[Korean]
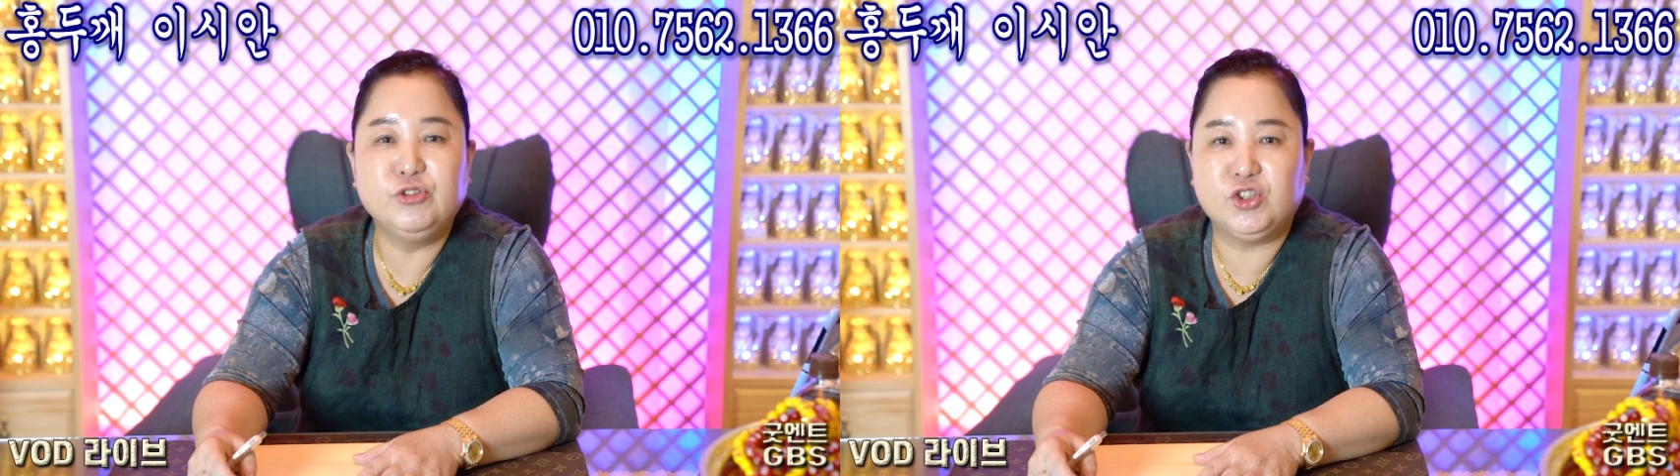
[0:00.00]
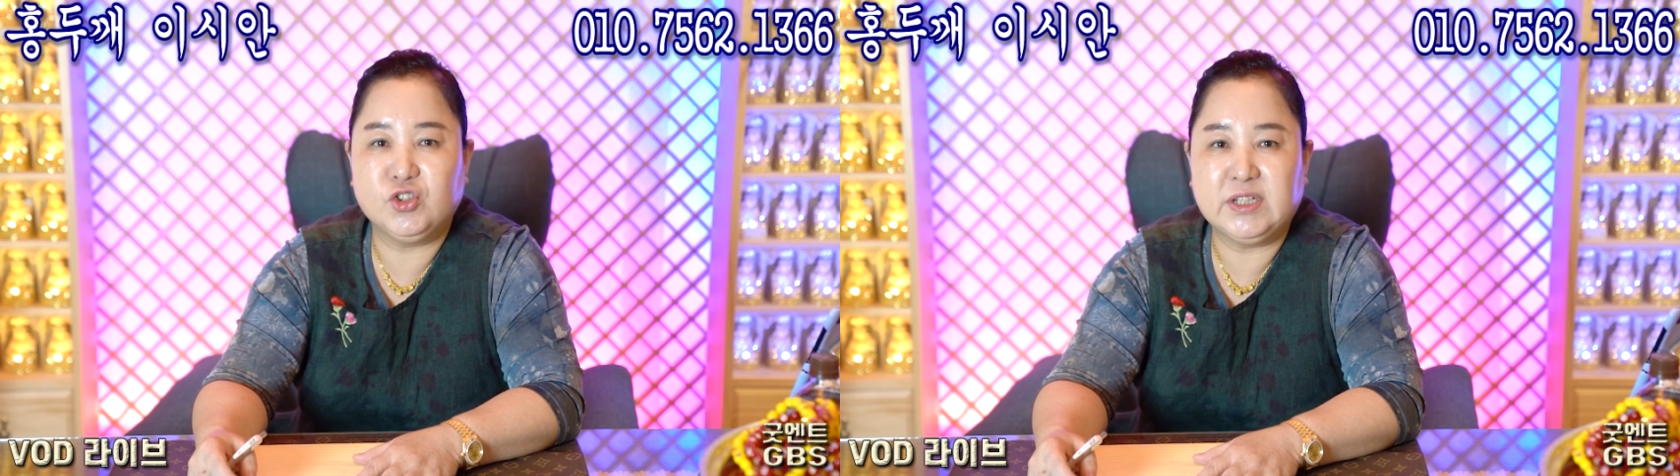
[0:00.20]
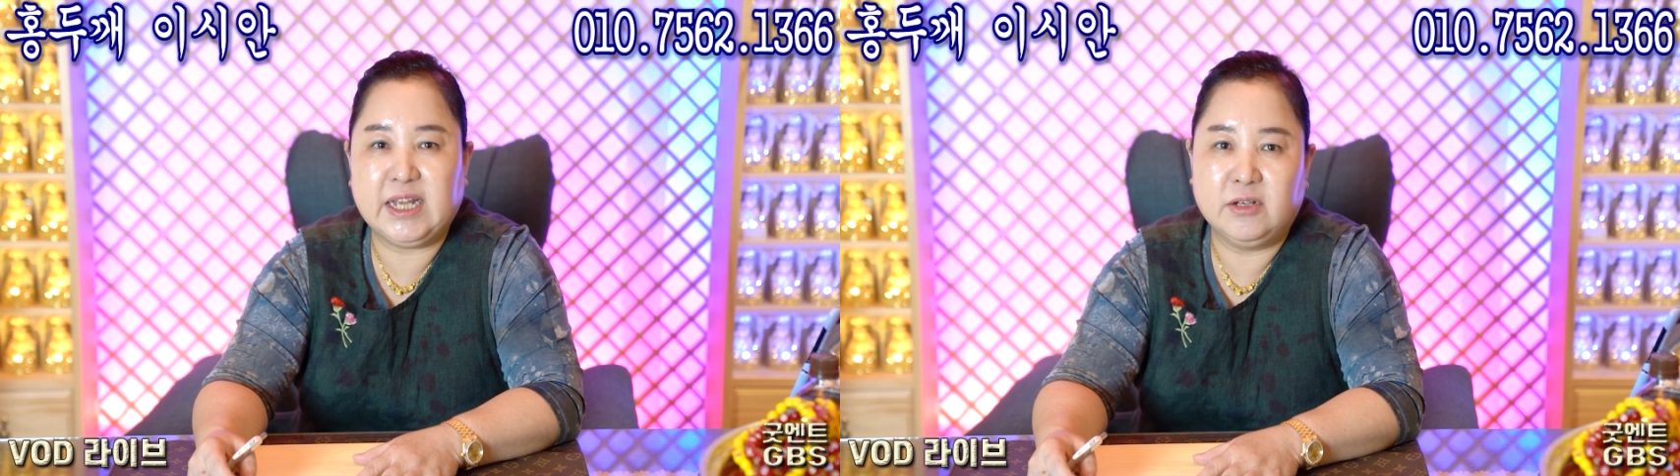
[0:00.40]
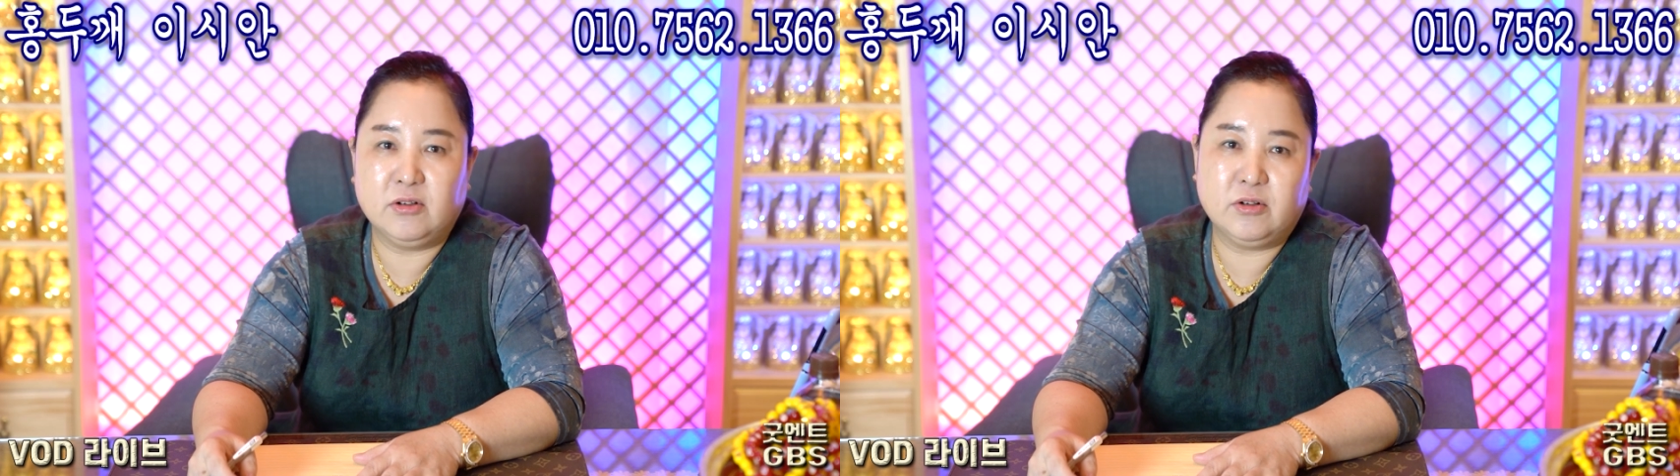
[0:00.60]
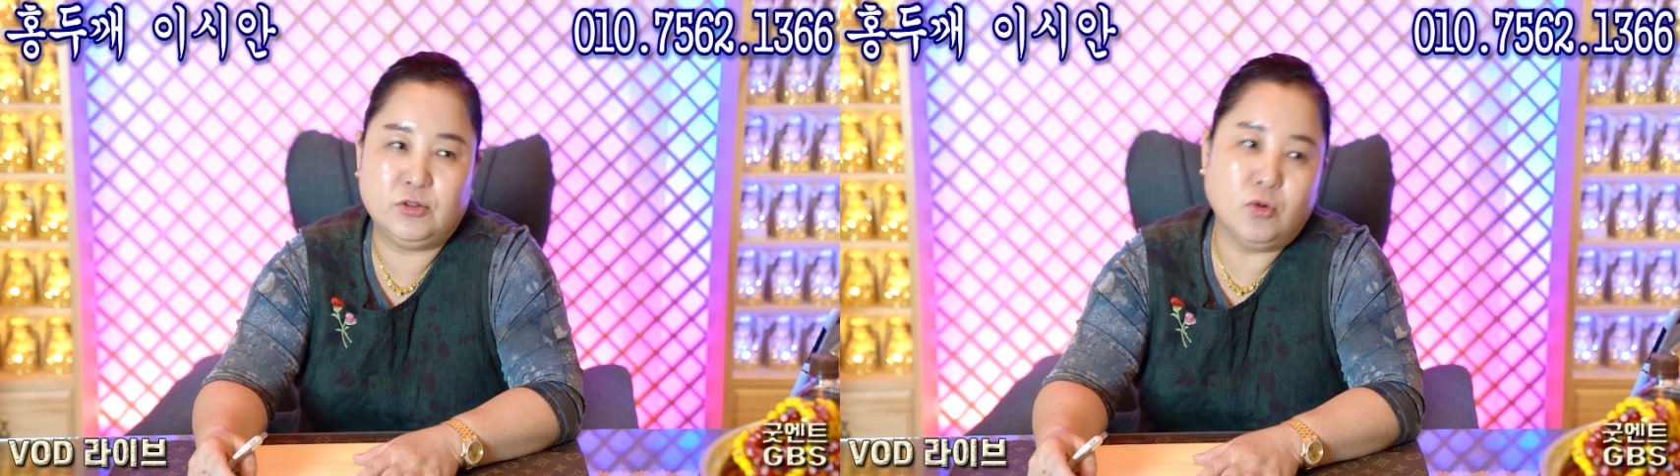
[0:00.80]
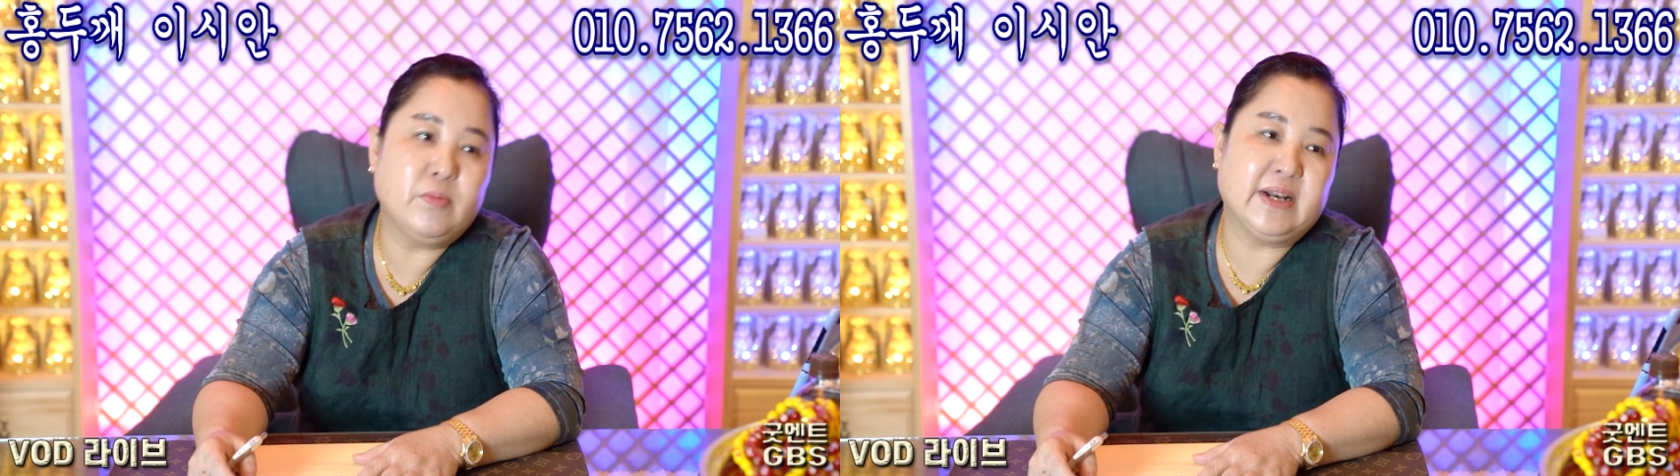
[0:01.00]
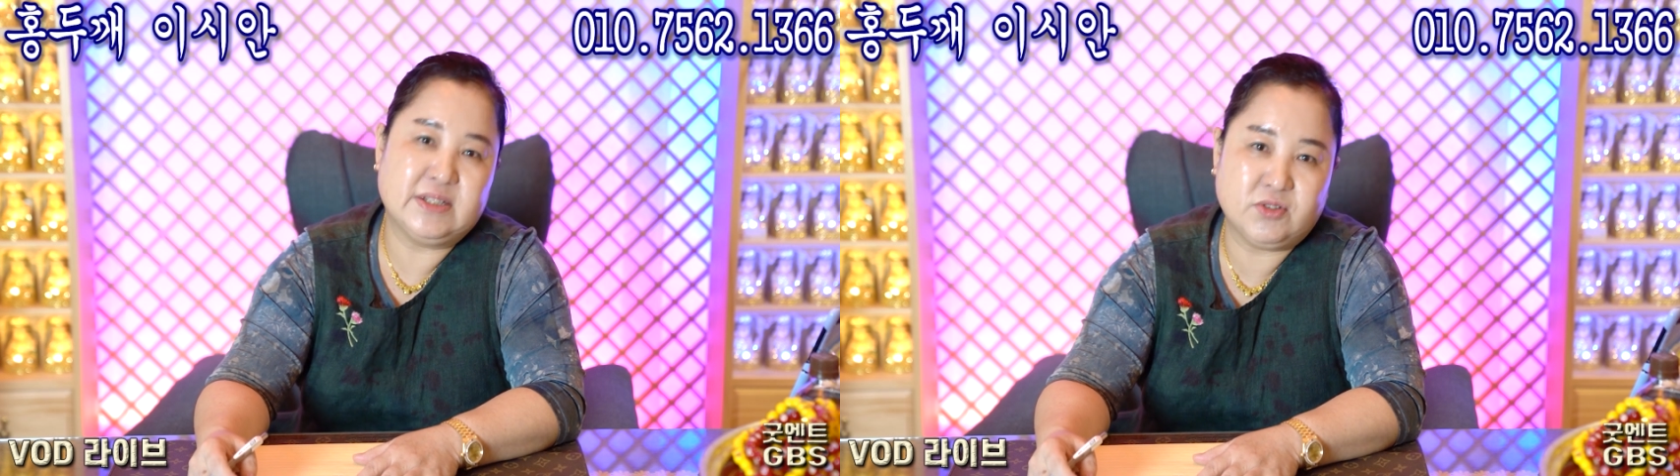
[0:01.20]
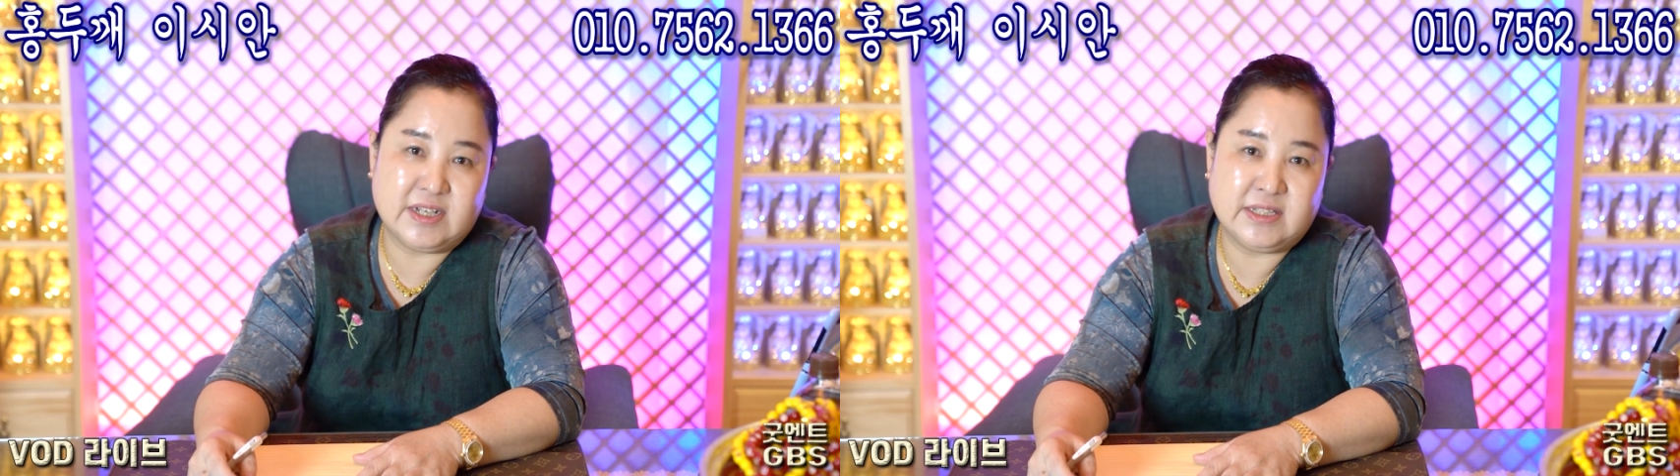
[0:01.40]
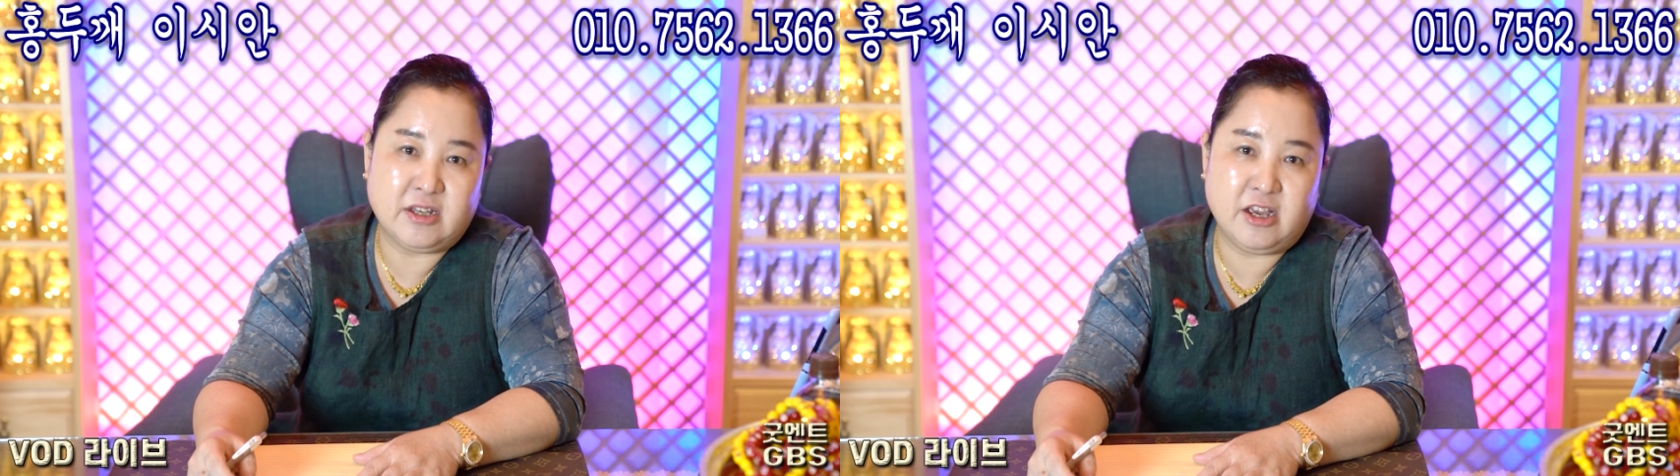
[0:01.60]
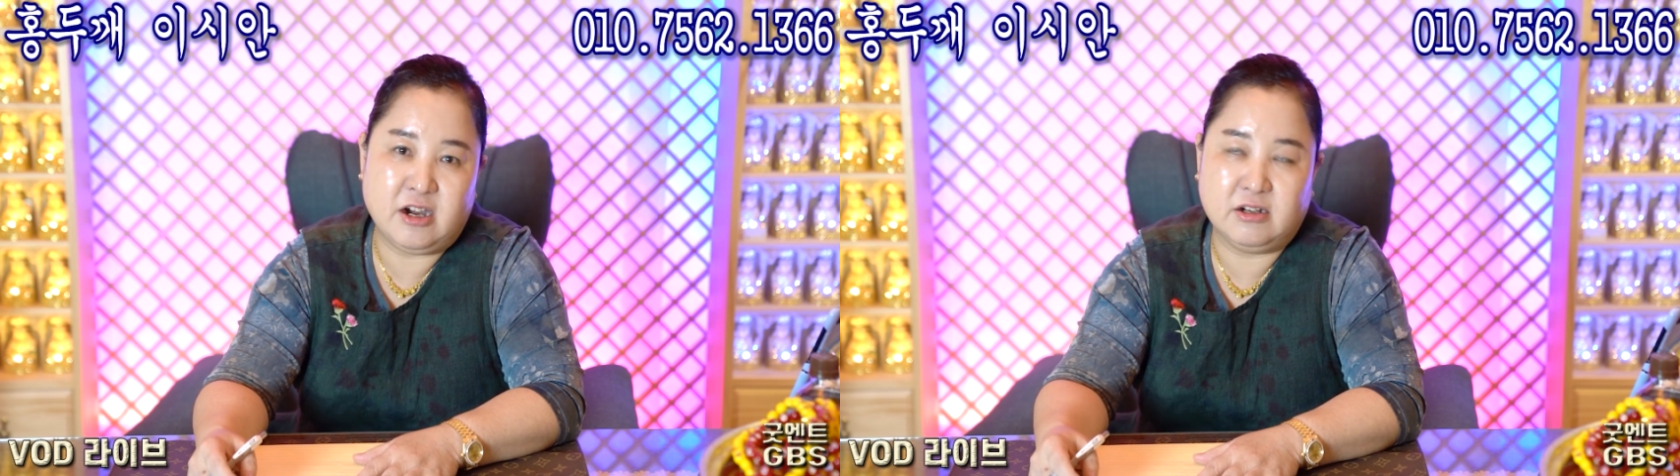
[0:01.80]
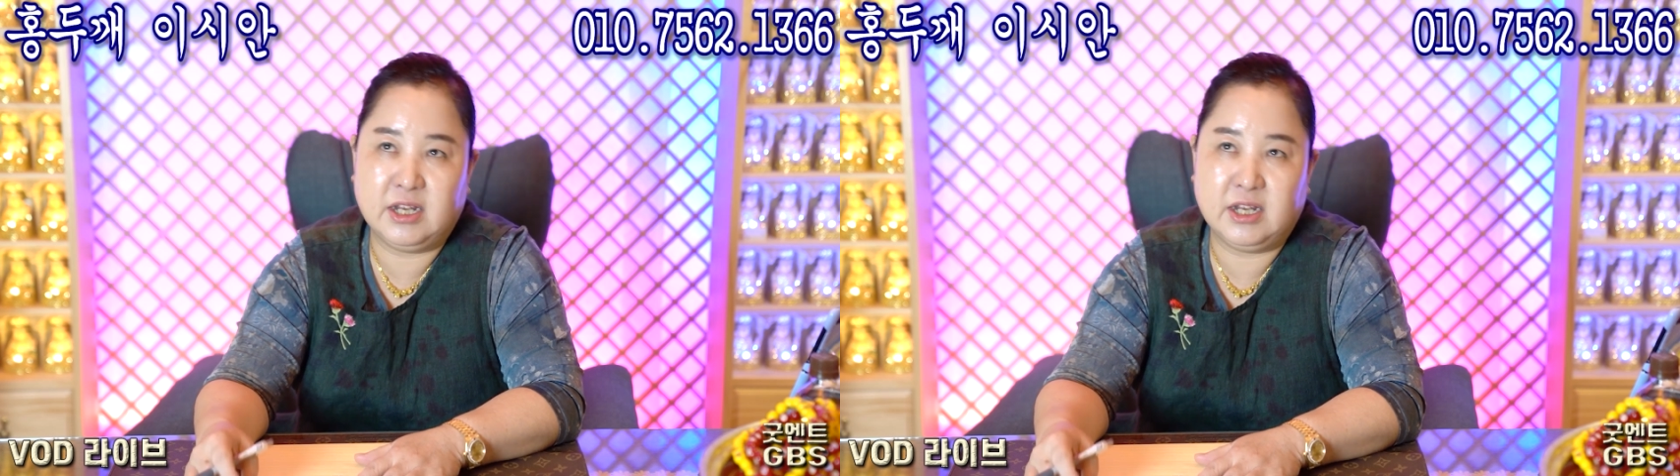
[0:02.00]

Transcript: 우울증이나 이런 거를 동반할 수가 있어요.